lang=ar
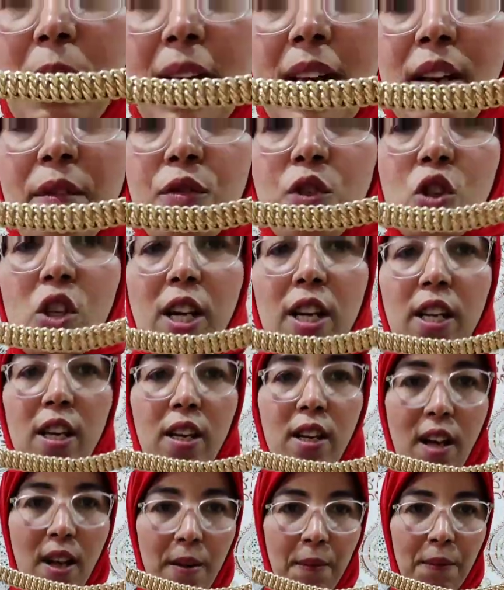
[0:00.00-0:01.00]
معنا في
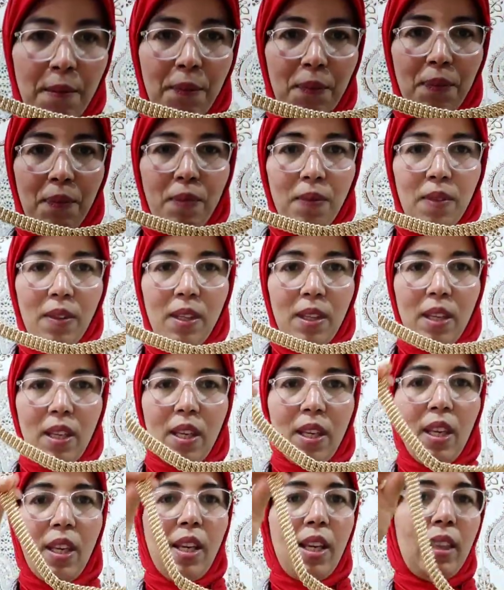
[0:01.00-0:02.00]
الشركه
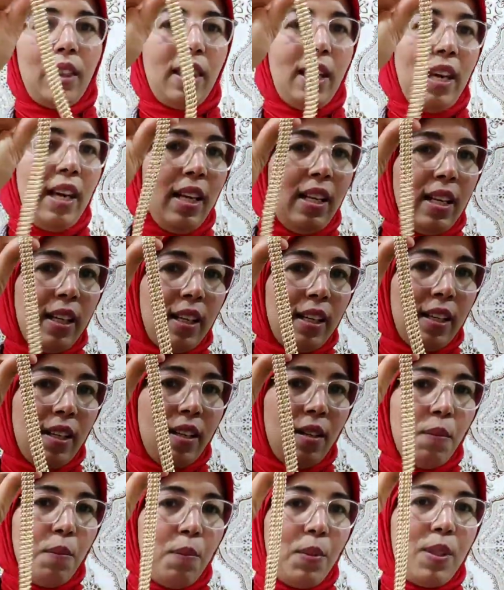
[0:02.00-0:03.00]
كطيح لك
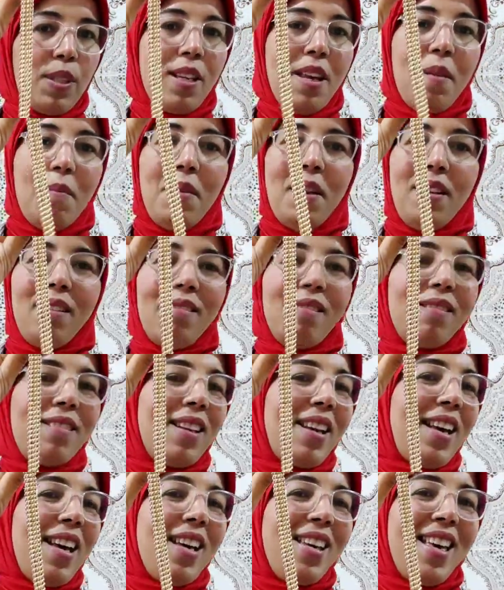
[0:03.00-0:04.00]
بثمن
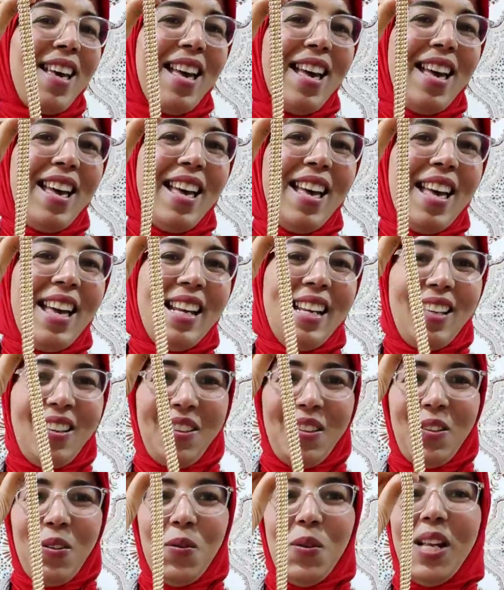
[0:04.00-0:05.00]
خيالي
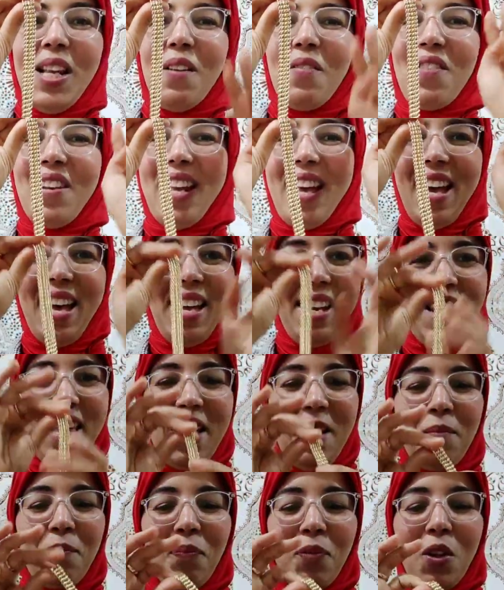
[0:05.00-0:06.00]
ولا في
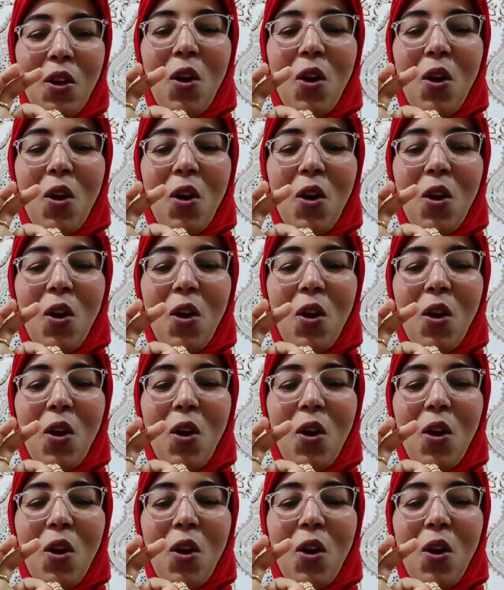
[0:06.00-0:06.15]
الاحلام